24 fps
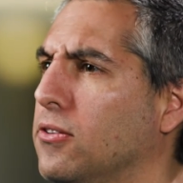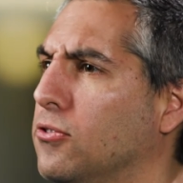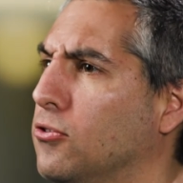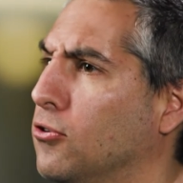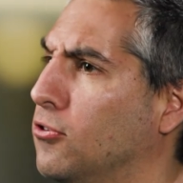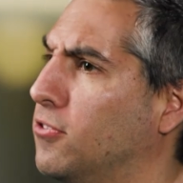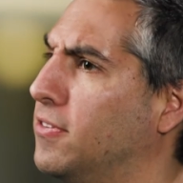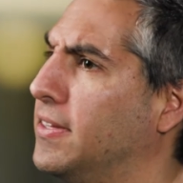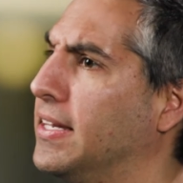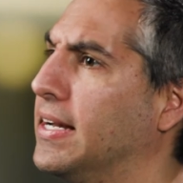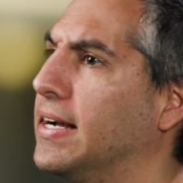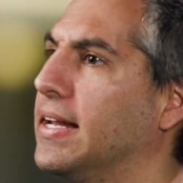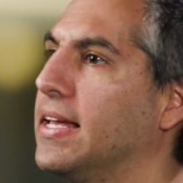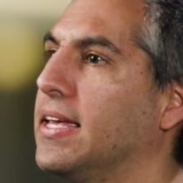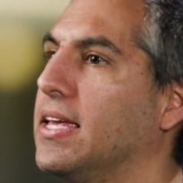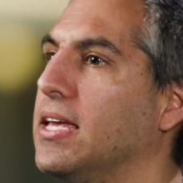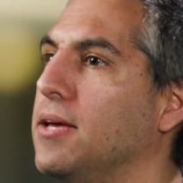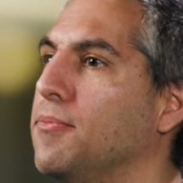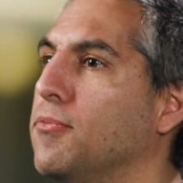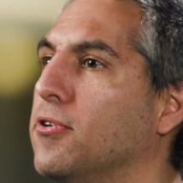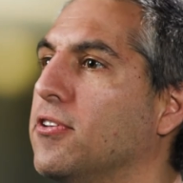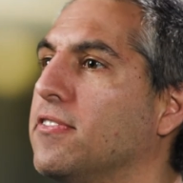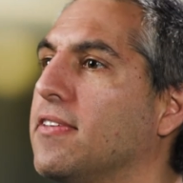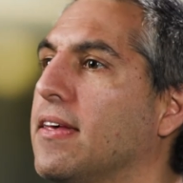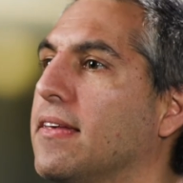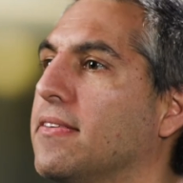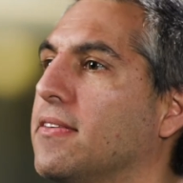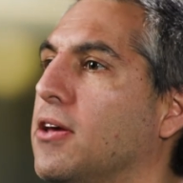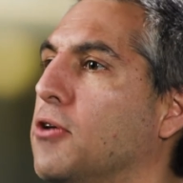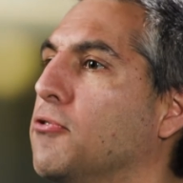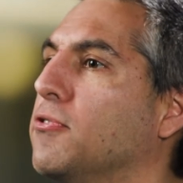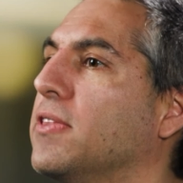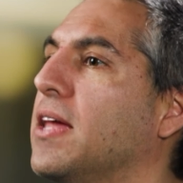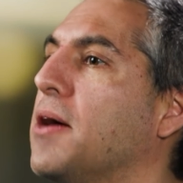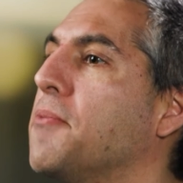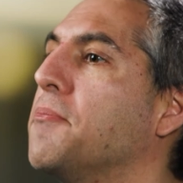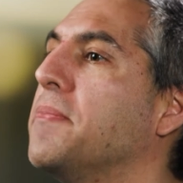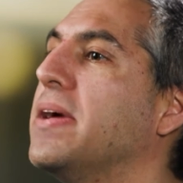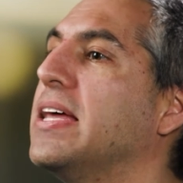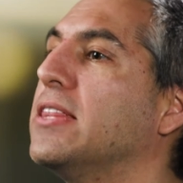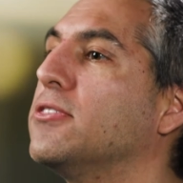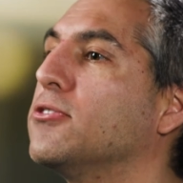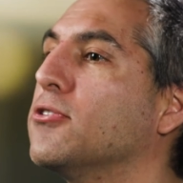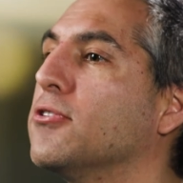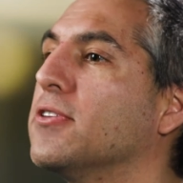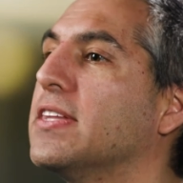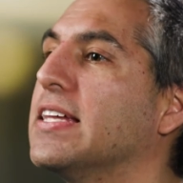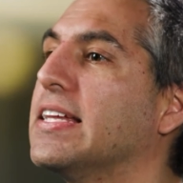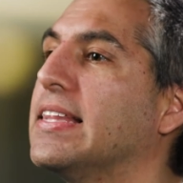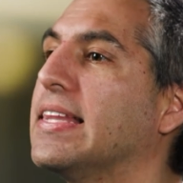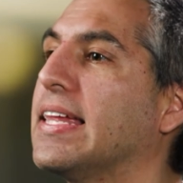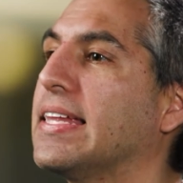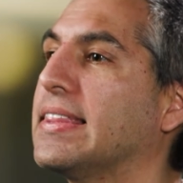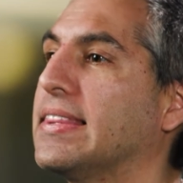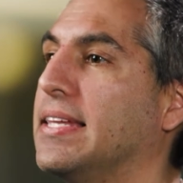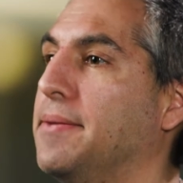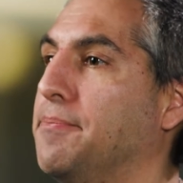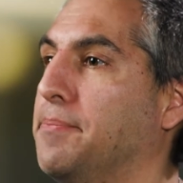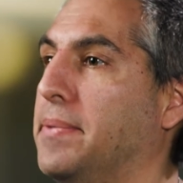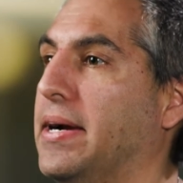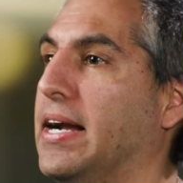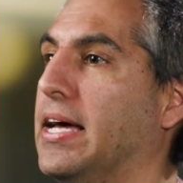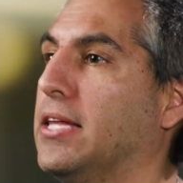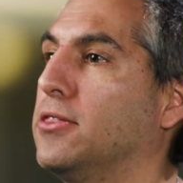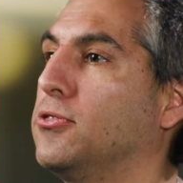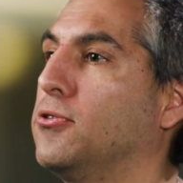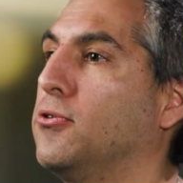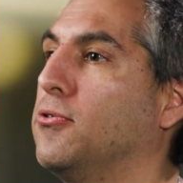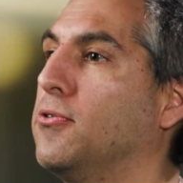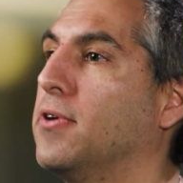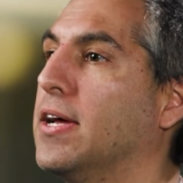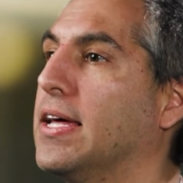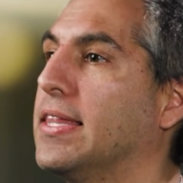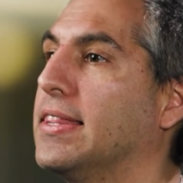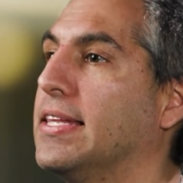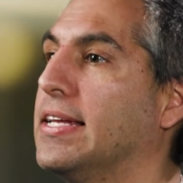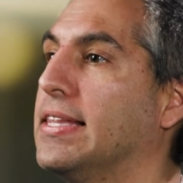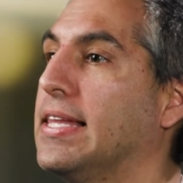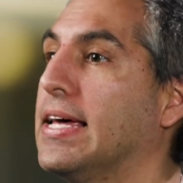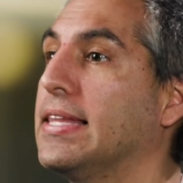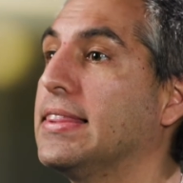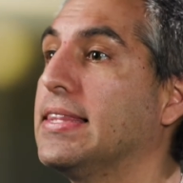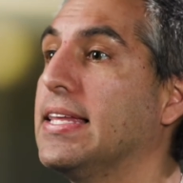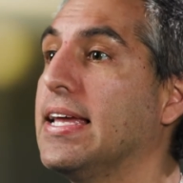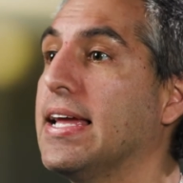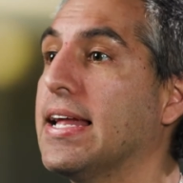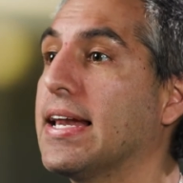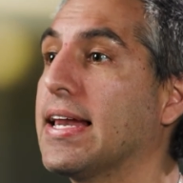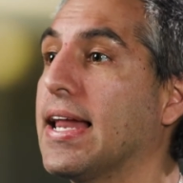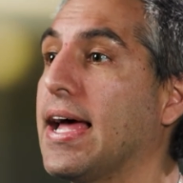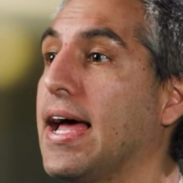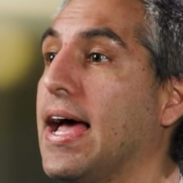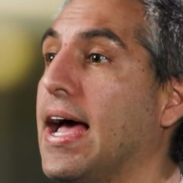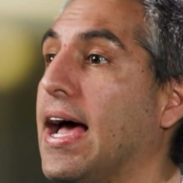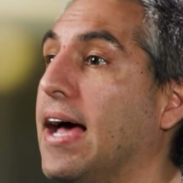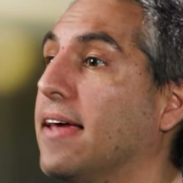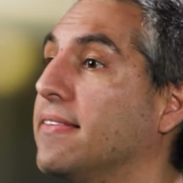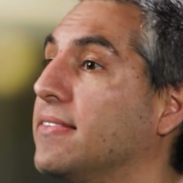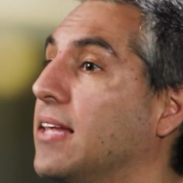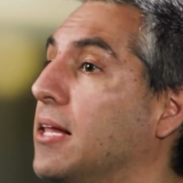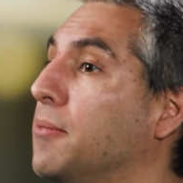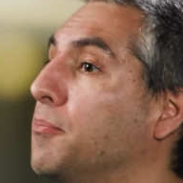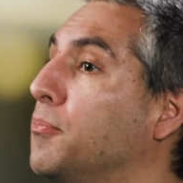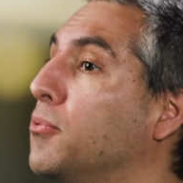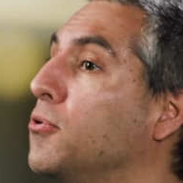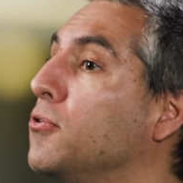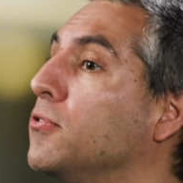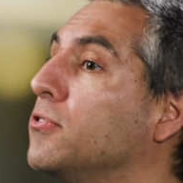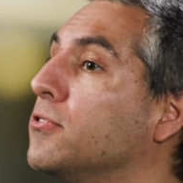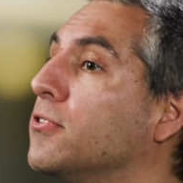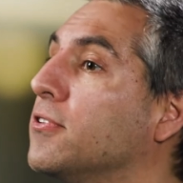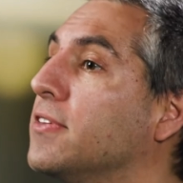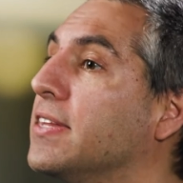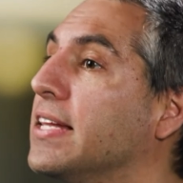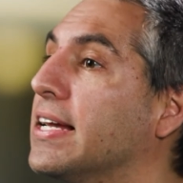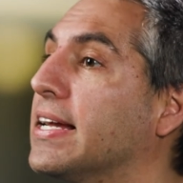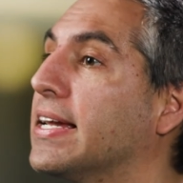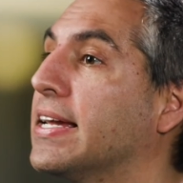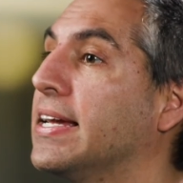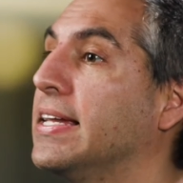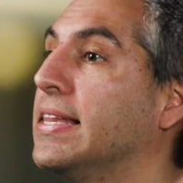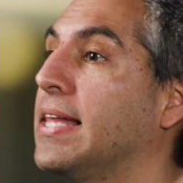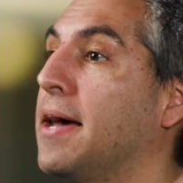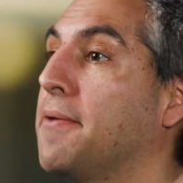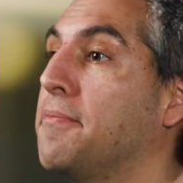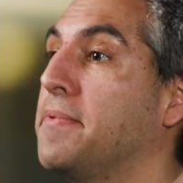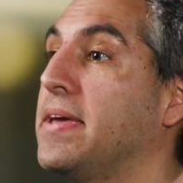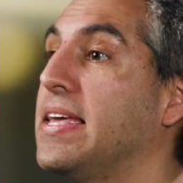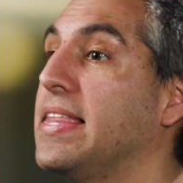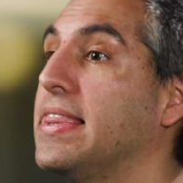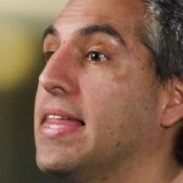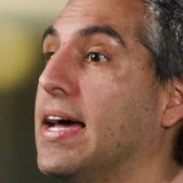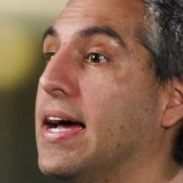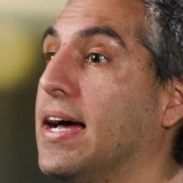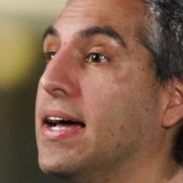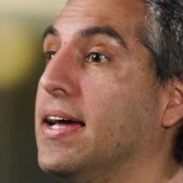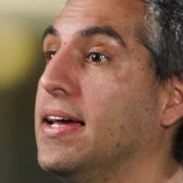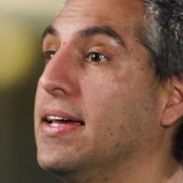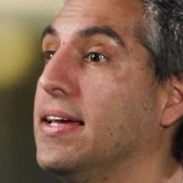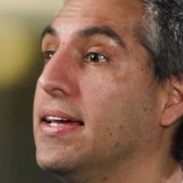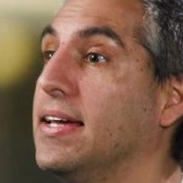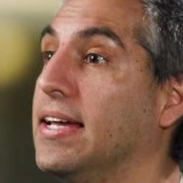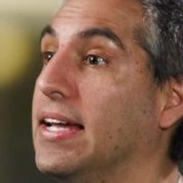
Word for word: nos dirigimos hacia un aumento de la temperatura de la Tierra hasta el punto de que la vida,